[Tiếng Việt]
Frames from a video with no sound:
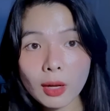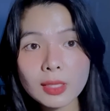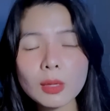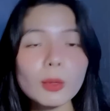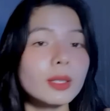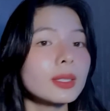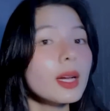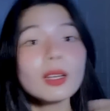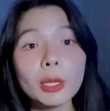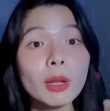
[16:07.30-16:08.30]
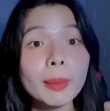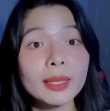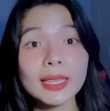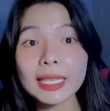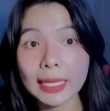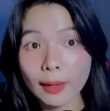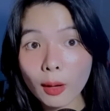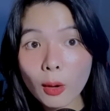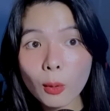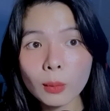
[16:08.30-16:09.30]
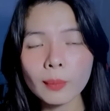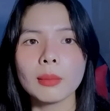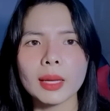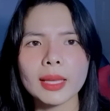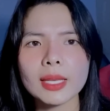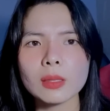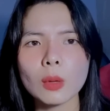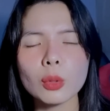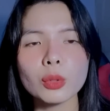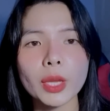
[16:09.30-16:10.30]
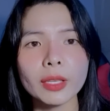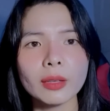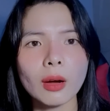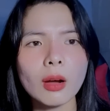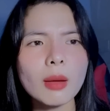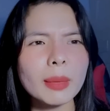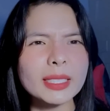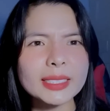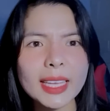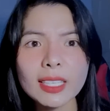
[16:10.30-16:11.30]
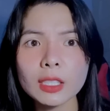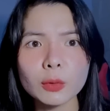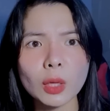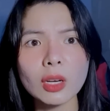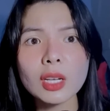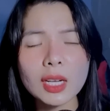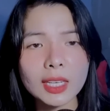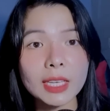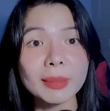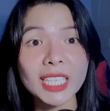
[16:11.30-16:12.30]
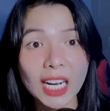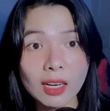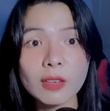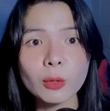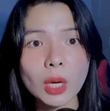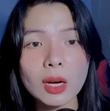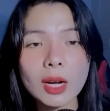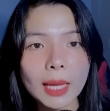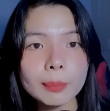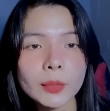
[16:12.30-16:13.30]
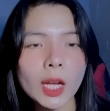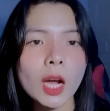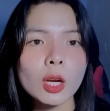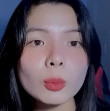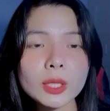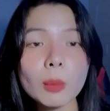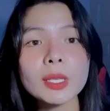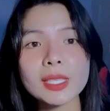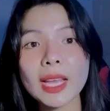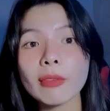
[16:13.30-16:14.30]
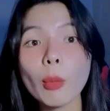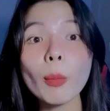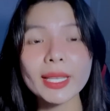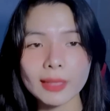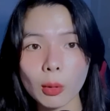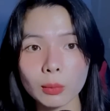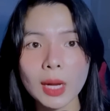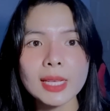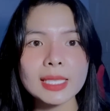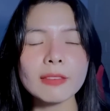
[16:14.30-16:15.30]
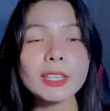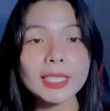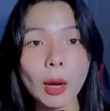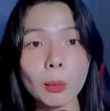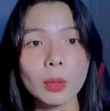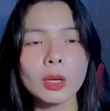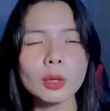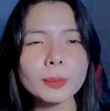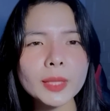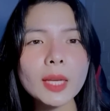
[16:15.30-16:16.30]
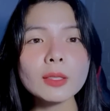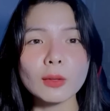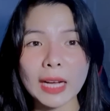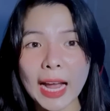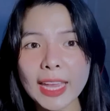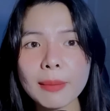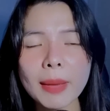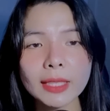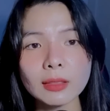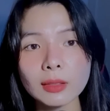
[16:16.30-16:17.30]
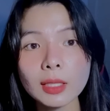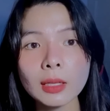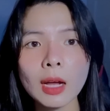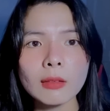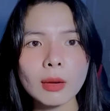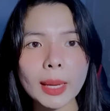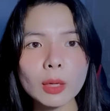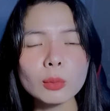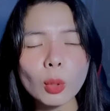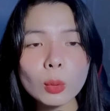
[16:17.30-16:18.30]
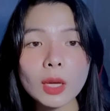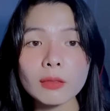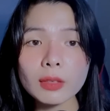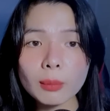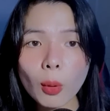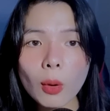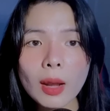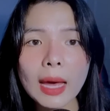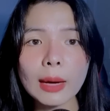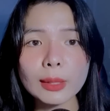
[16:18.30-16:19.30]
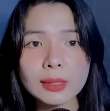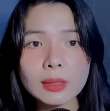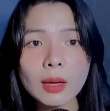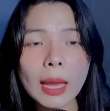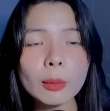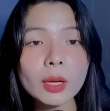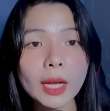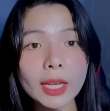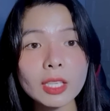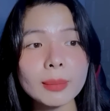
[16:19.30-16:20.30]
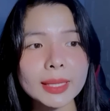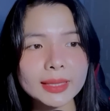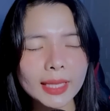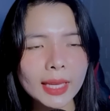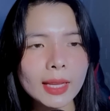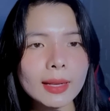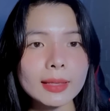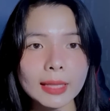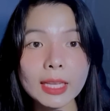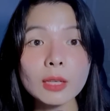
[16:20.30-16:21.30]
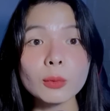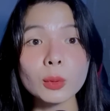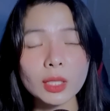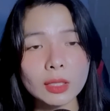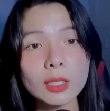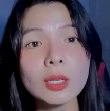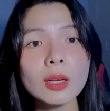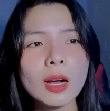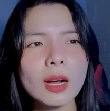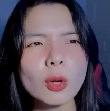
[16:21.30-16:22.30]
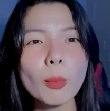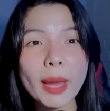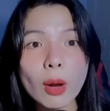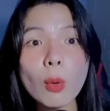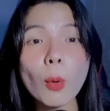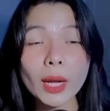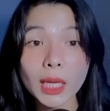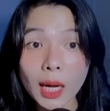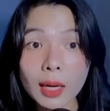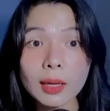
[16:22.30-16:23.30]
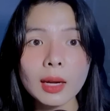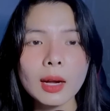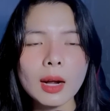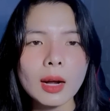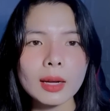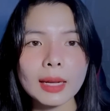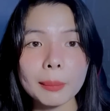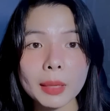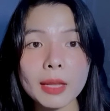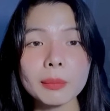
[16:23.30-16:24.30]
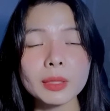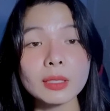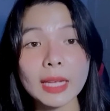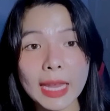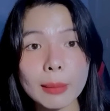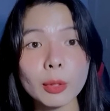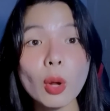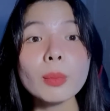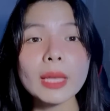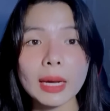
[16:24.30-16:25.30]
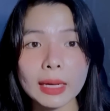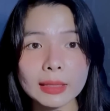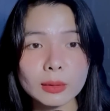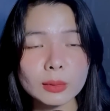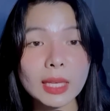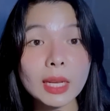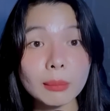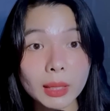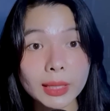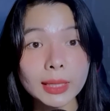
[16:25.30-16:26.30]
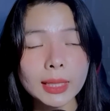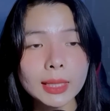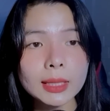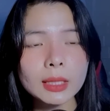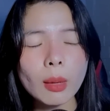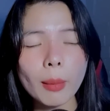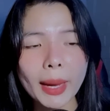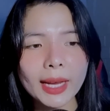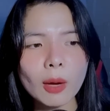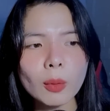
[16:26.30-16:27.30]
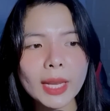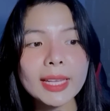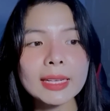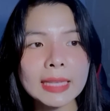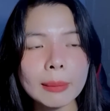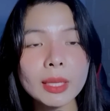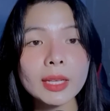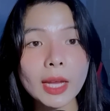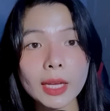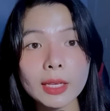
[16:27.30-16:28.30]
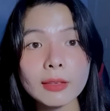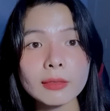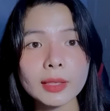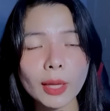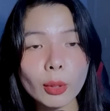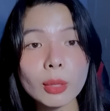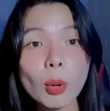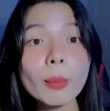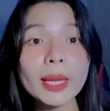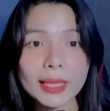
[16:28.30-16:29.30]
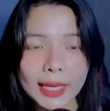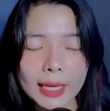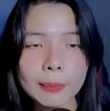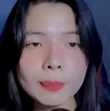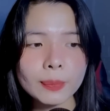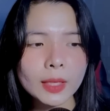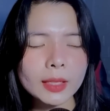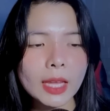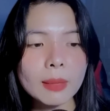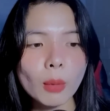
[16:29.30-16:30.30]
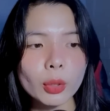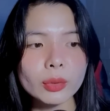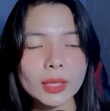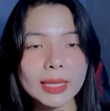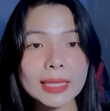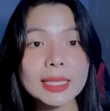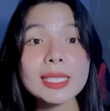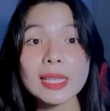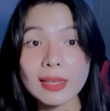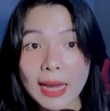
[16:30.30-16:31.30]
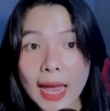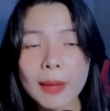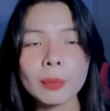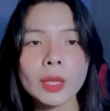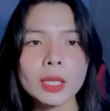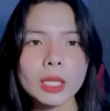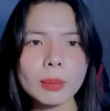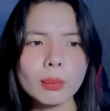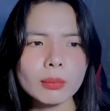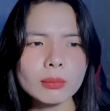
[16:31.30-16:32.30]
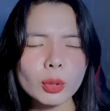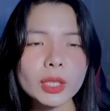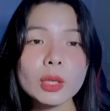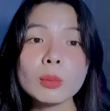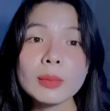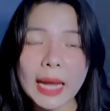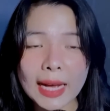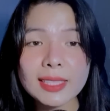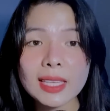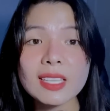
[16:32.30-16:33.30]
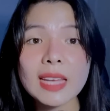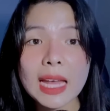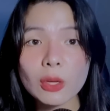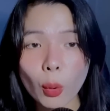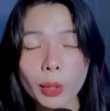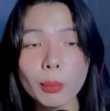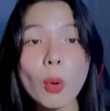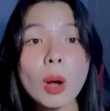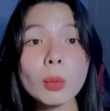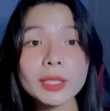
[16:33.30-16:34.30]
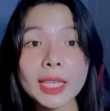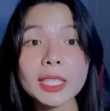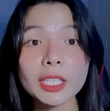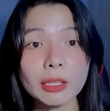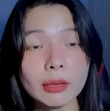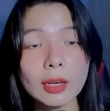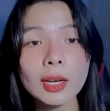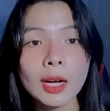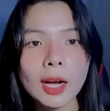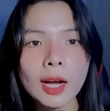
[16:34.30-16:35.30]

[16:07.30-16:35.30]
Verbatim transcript: đó xong rồi kết liễu đời mình ngay tại đó luôn bạn nghe xong câu chuyện đó bạn ghét người phụ nữ đó cực kỳ bạn hận người phụ nữ đó lắm lúc sống thì sai với bố mẹ chồng sai với chồng lúc chết còn hại em bạn nữa và bạn cũng thú thật với bố là hồi xưa em có kể cho bạn nghe là thấy người phụ nữ cô béo khỏa thân à, cầm liềm được em rồi đốt nhà gia đình mình nhưng mà bạn không có lấy can đảm để kể và nói cho bố mẹ nghe để mọi chuyện đáng tiếc xảy ra thì mọi chuyện cũng đã xảy ra rồi bố không có trách gì nữa